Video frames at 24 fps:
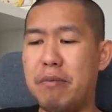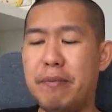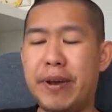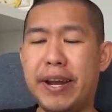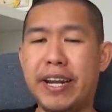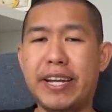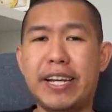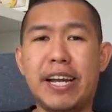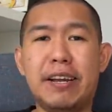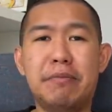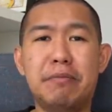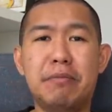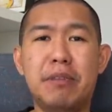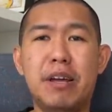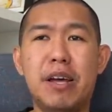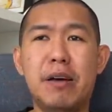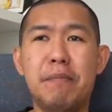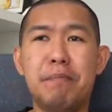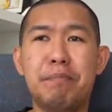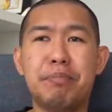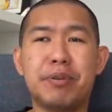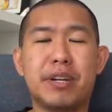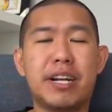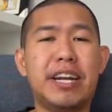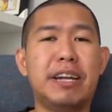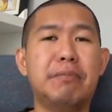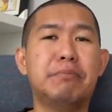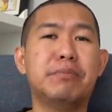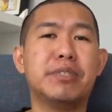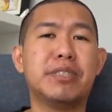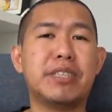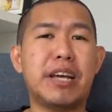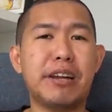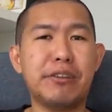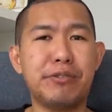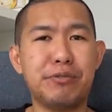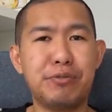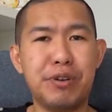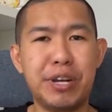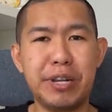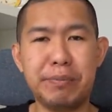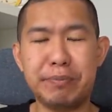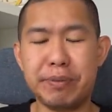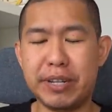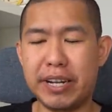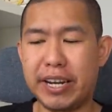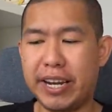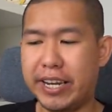memainkan peran yang besar juga
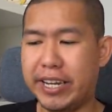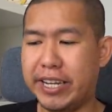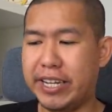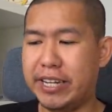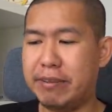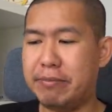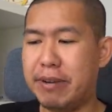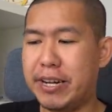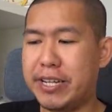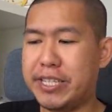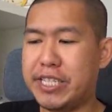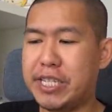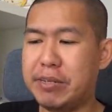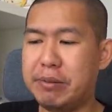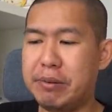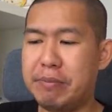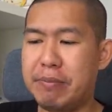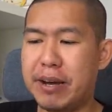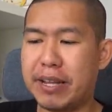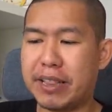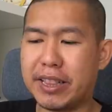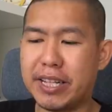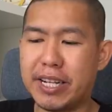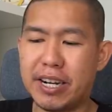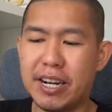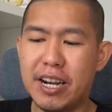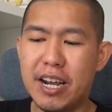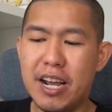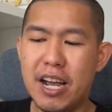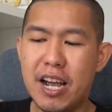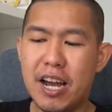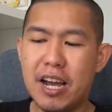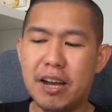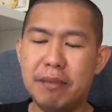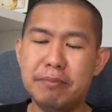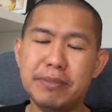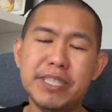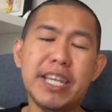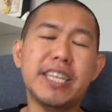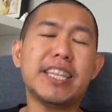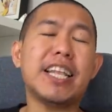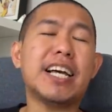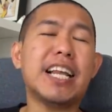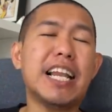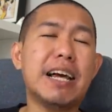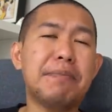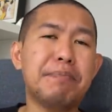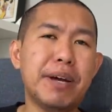di pertandingan ini dimana Jimmy Butler
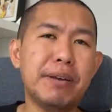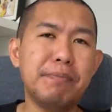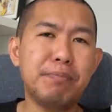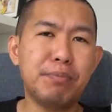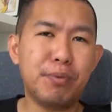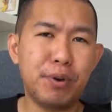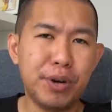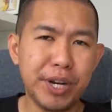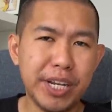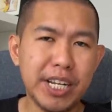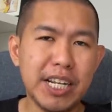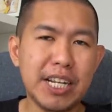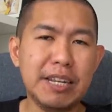mencetak 8 poin,